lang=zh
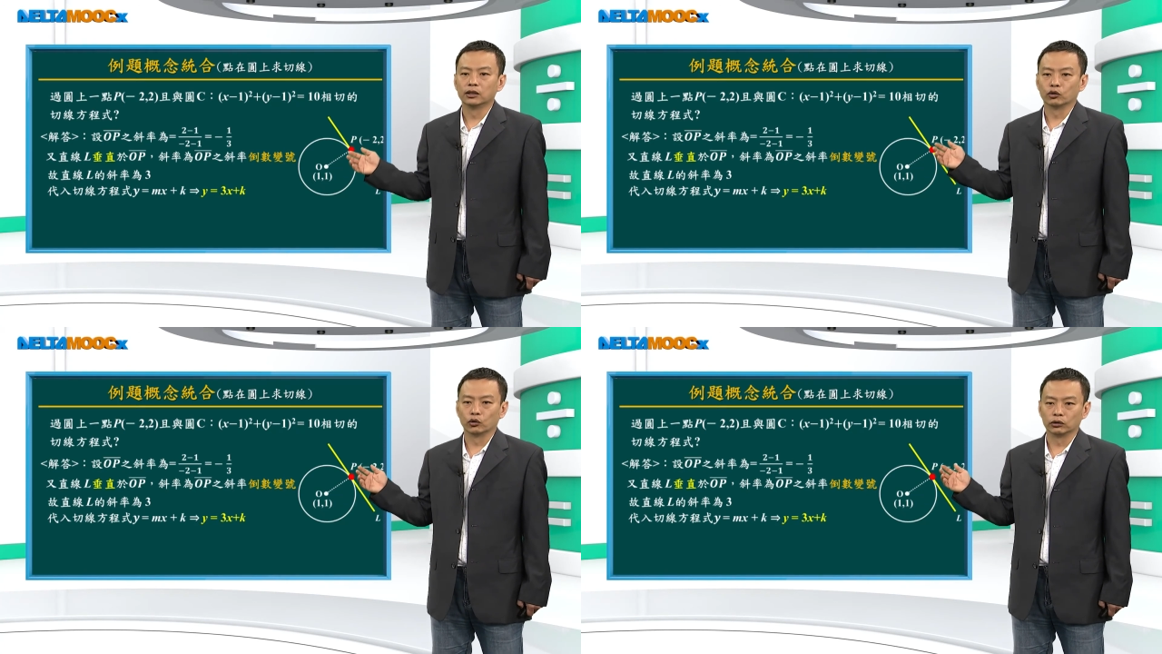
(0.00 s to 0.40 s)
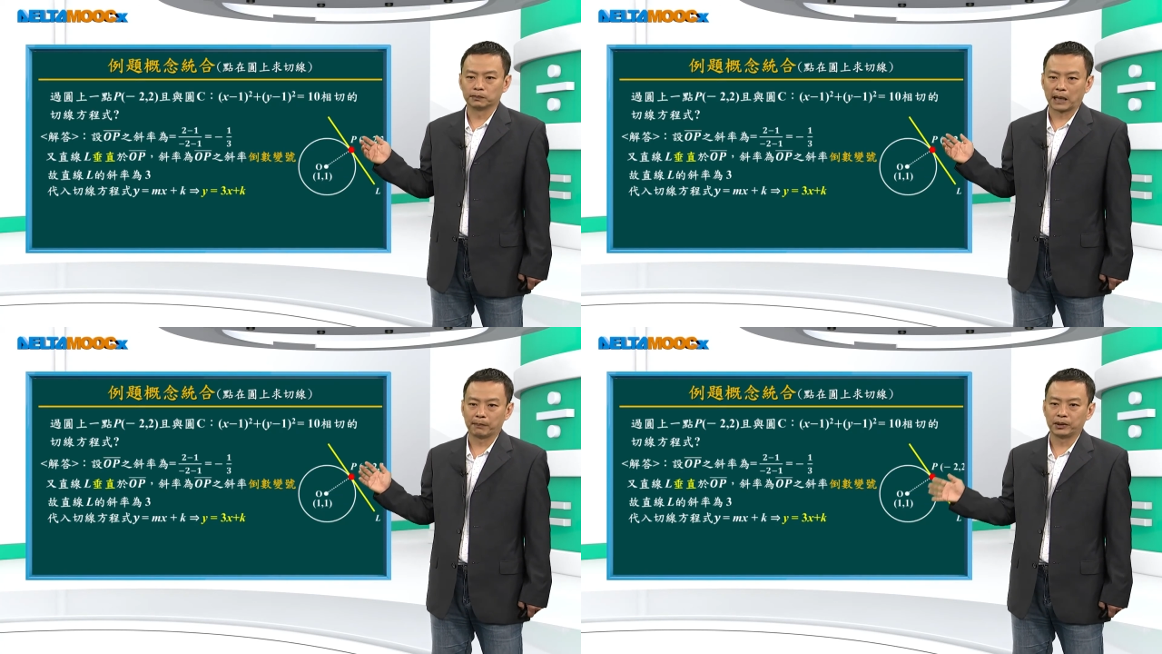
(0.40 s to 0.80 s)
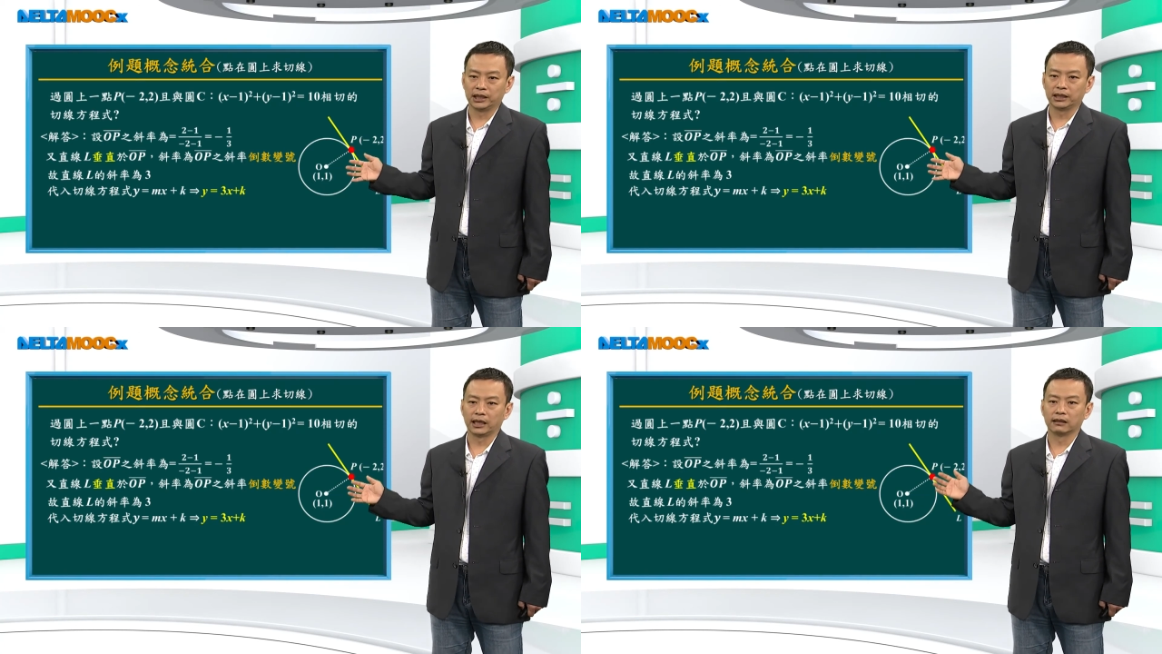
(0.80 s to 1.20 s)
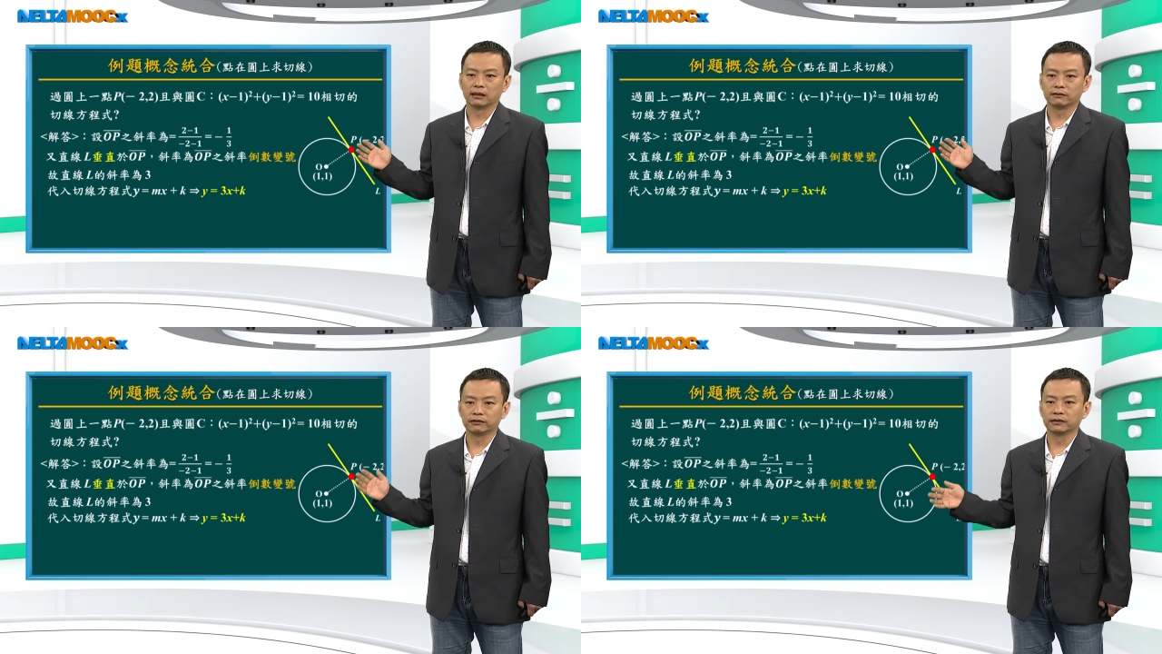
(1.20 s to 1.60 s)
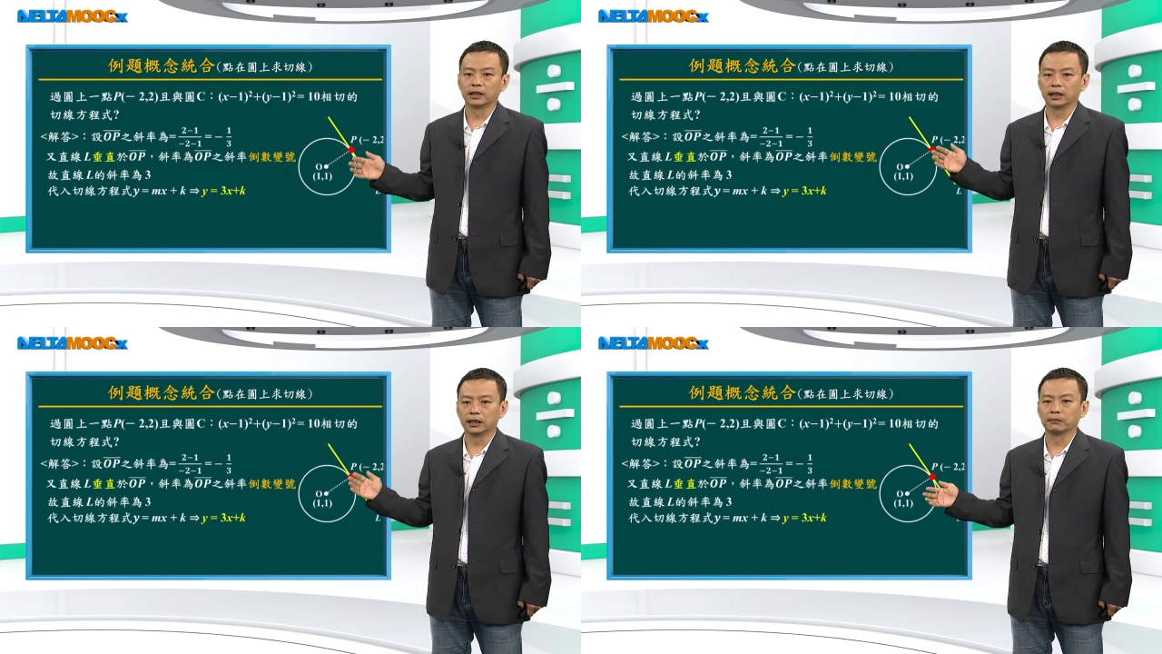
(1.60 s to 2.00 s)
我把 P 点负二
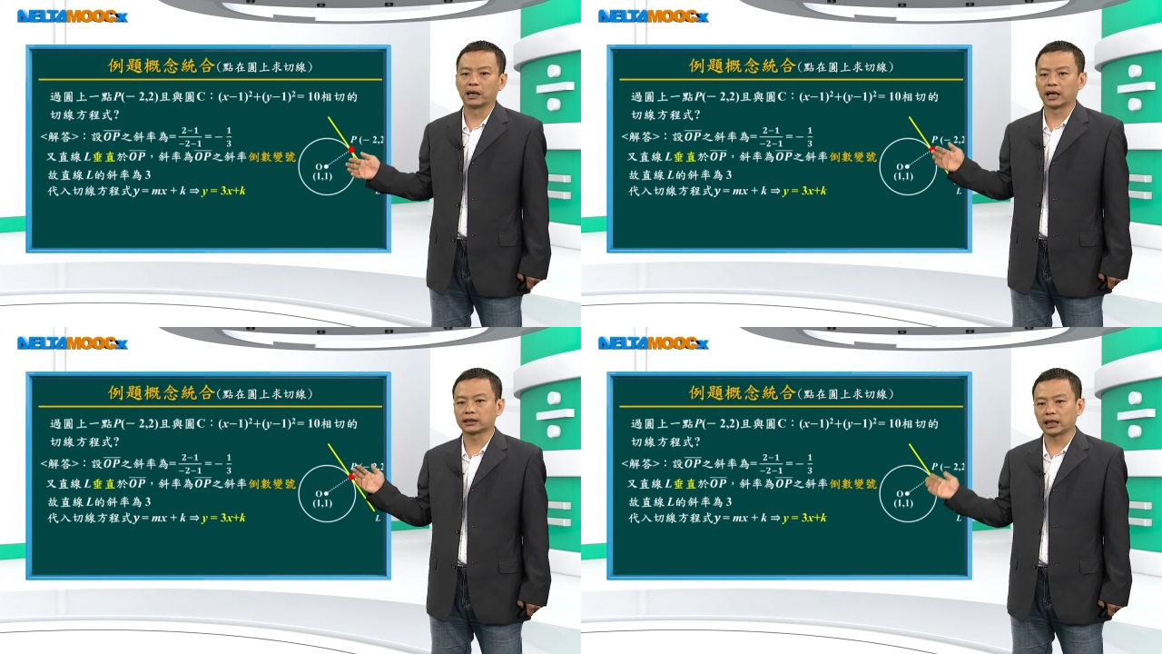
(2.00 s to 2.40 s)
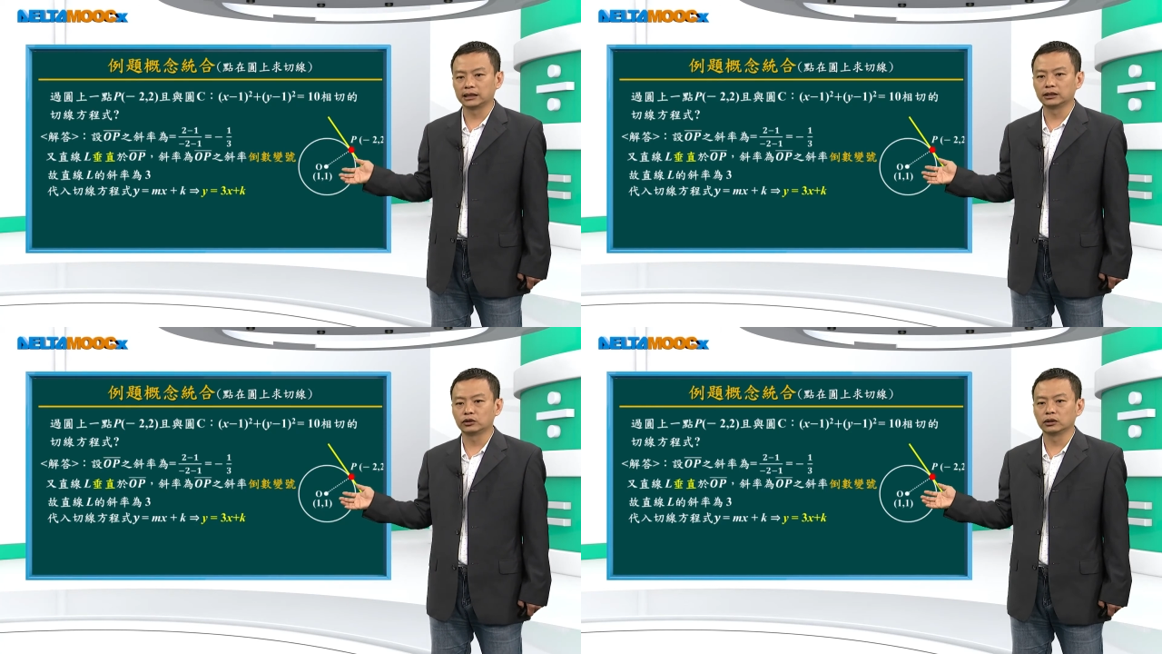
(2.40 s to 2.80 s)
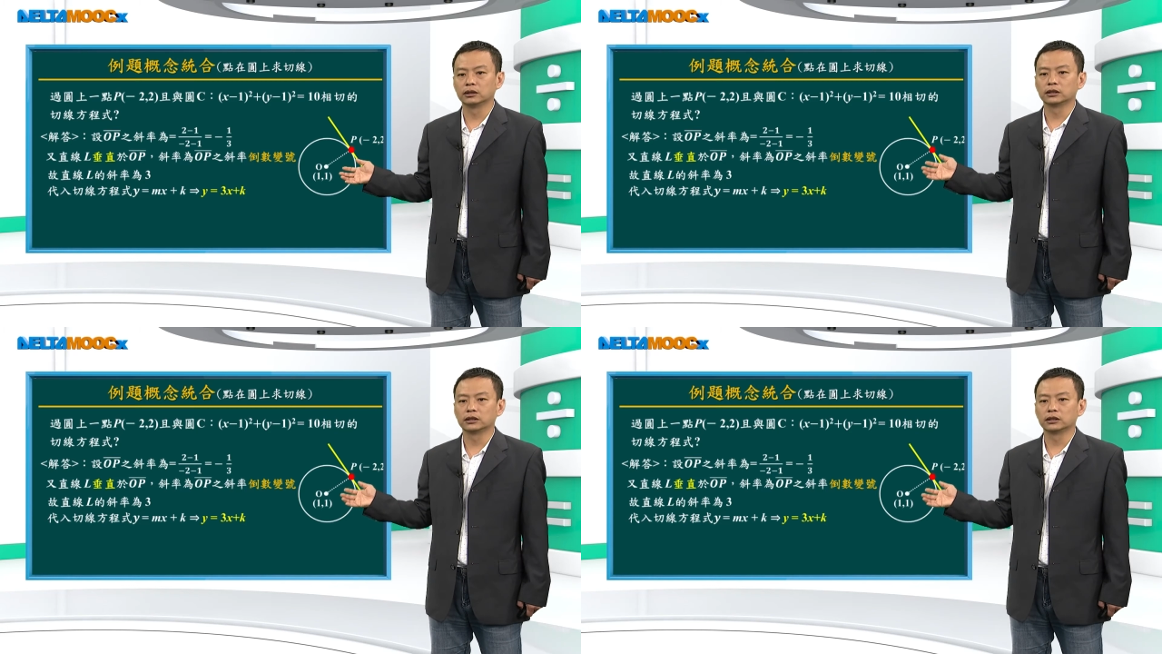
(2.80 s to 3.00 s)
二把它带进去，